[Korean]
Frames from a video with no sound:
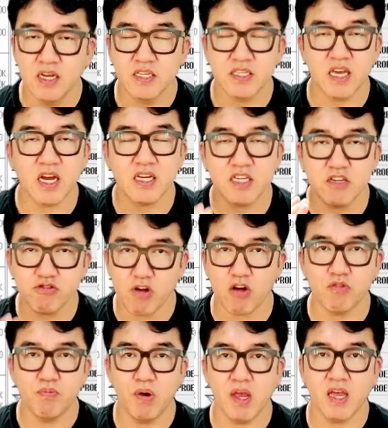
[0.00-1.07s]
제가 지수 갖고
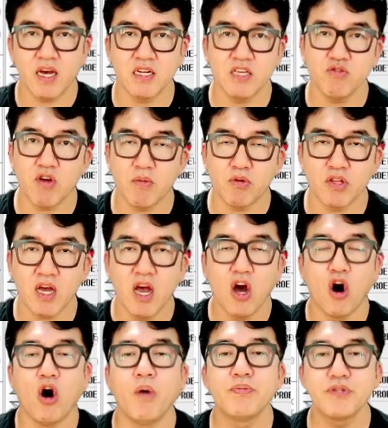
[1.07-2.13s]
플레이하는 이유가 뭐다?
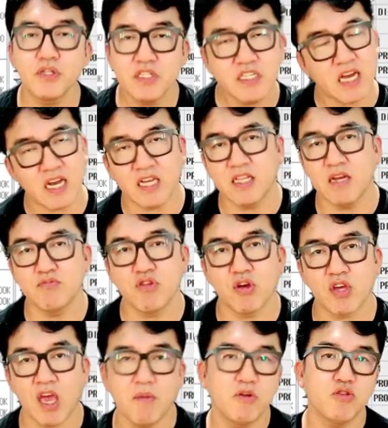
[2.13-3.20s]
없어지지 않기 때문이에요.
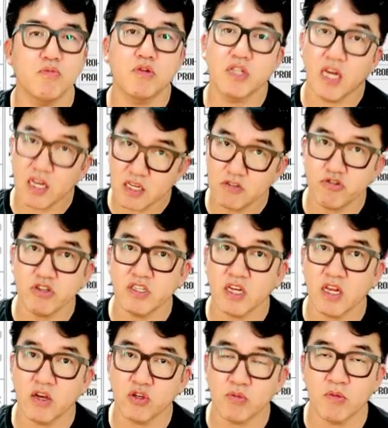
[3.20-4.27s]
개별 종목 사라질 수
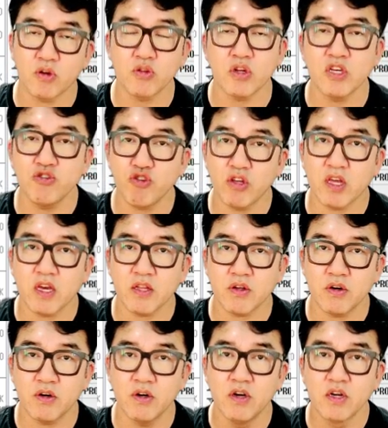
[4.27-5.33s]
있잖아요. 정말 어떤 이슈에
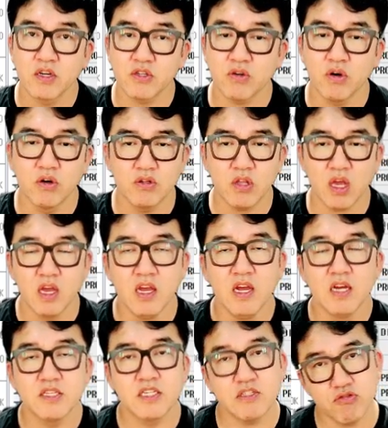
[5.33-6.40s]
대해서. 그죠? 근데
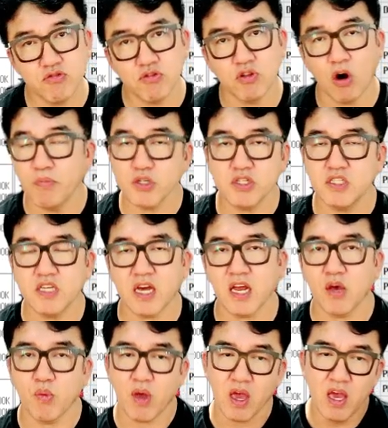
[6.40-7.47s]
지수는 없어지지 않아요.
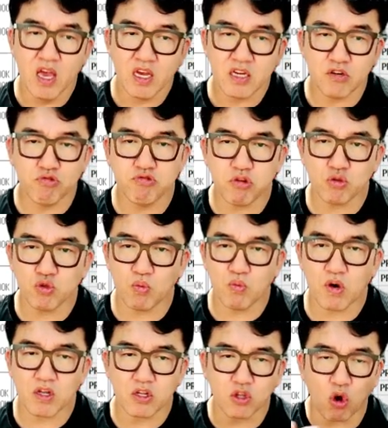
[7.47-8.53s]
왜? 그 구성
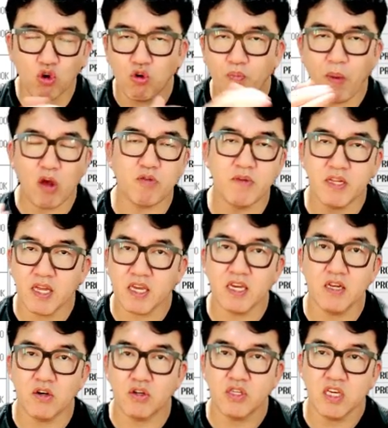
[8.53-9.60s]
종목에서 넣고 빼고만 생기는
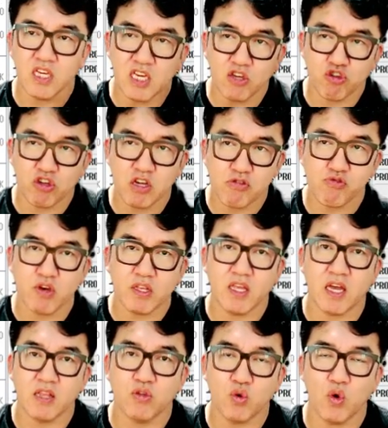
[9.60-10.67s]
거지 이 지수에
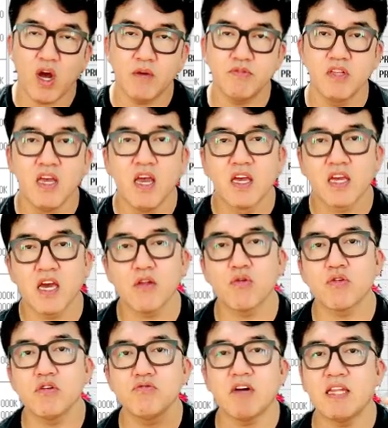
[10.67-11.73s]
대한 총합은 계속
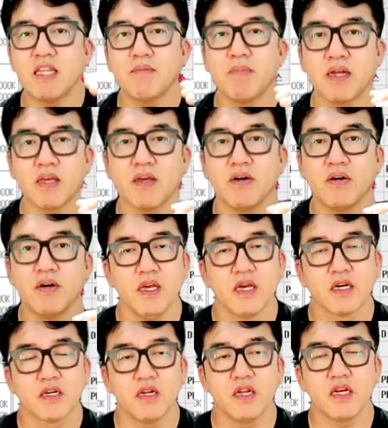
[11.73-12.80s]
끌고 간단 말이에요.
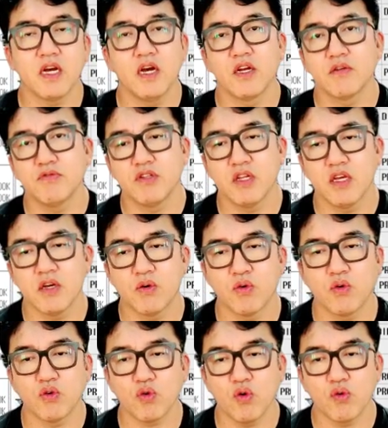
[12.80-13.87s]
그러니까 여러분들이 그런
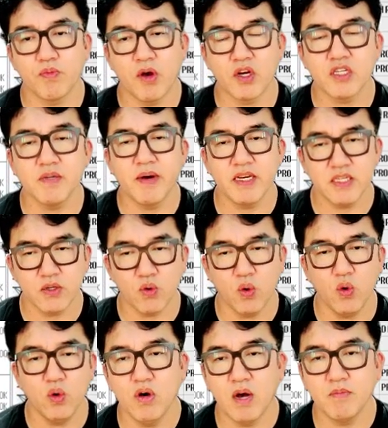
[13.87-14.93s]
거 꼭
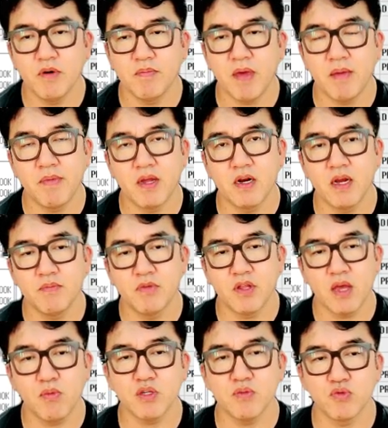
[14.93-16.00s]
명심하시고 한번 매매를 한번
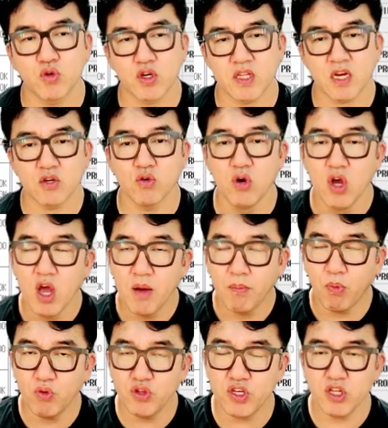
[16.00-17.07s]
해보시면 좋겠다. 그리고
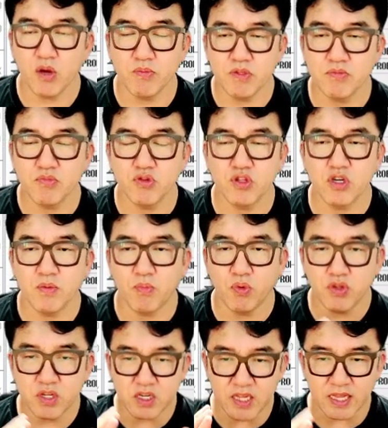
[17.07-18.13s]
본진이 없는 분들은
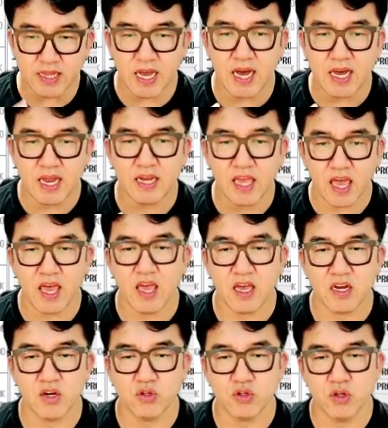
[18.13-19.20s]
본진을 단단하게
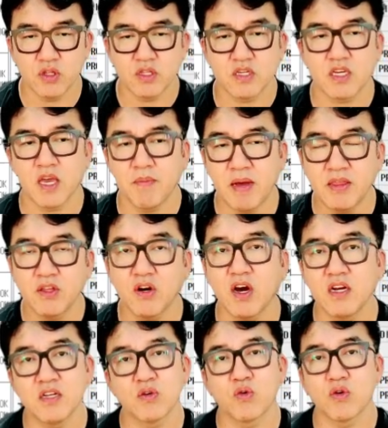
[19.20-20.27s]
어떤
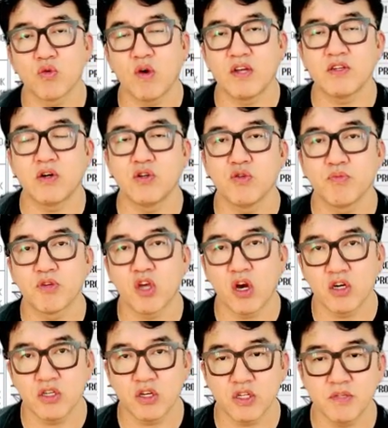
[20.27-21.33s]
만들어가는 그런 과정을 좀
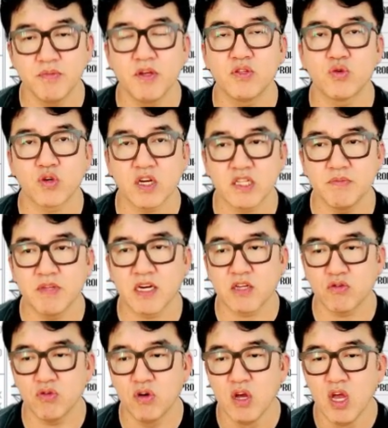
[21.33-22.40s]
겪으셨으면 좋겠습니다.
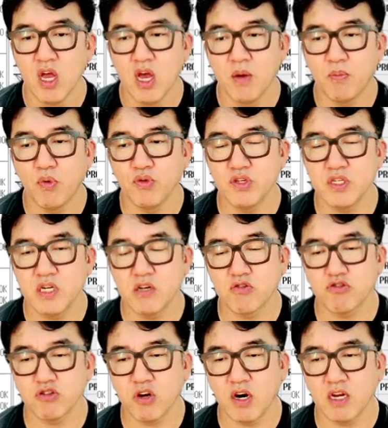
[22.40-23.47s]
그리고 본진을
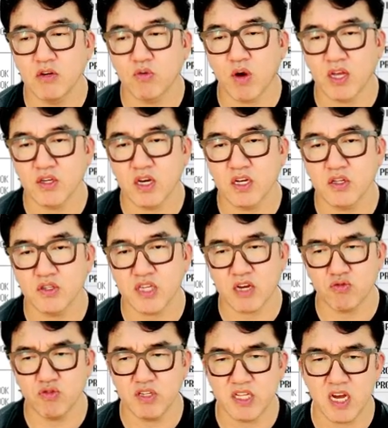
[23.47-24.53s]
구성하는 과정에서
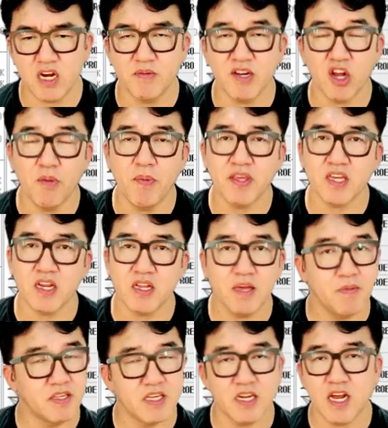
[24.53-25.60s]
자꾸 이상한 거 막 10배짜리,
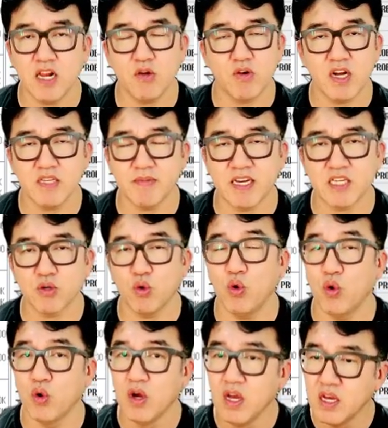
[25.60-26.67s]
3배짜리 하려고 하지
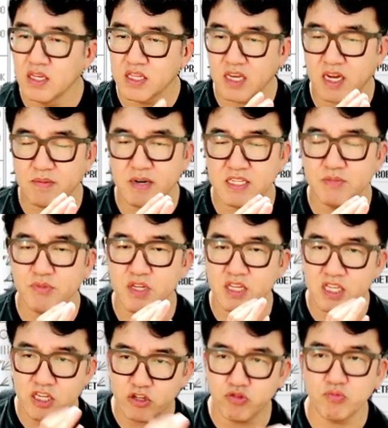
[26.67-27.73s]
마시고 제가 말씀드린
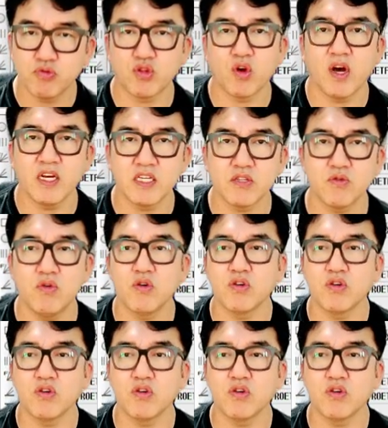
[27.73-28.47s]
지수부터 하시고 그